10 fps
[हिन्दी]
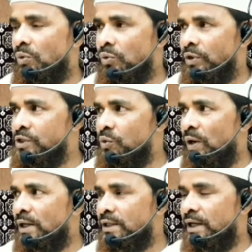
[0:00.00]
उन्होंने
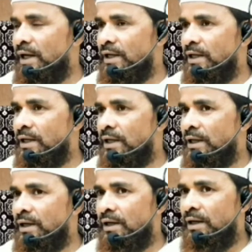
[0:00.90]
सवाल किया है कि
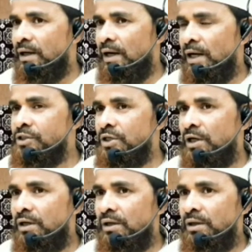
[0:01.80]

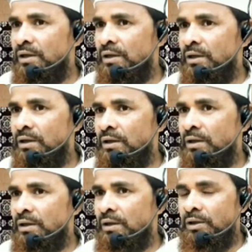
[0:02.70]
आजकल
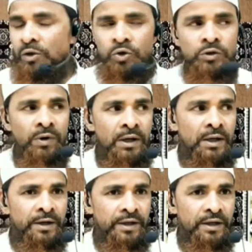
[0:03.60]
नौजवान
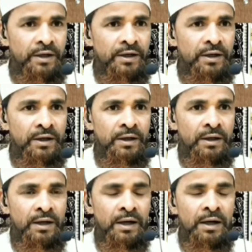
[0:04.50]
लड़के
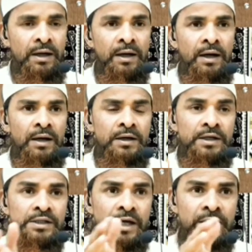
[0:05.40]
अलग अलग
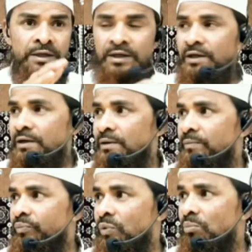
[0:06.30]
डिज़ाइन के
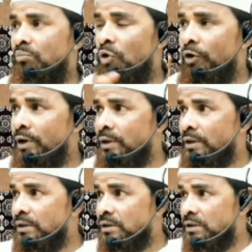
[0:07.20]
मॉडर्न
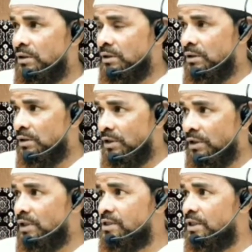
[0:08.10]

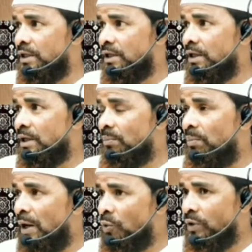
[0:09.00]
तरीके से
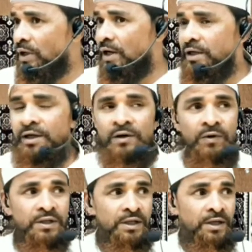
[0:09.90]
बालों की कटिंग
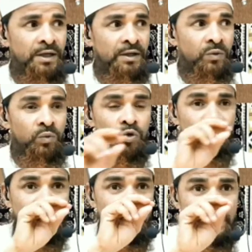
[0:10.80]
करवाते हैं
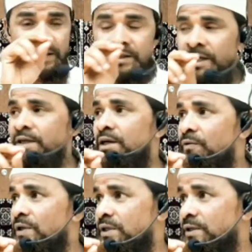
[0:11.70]
उसमें डिज़ाइन
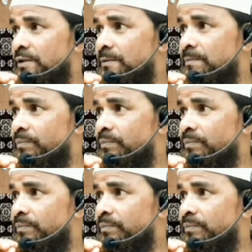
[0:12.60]
करवाते हैं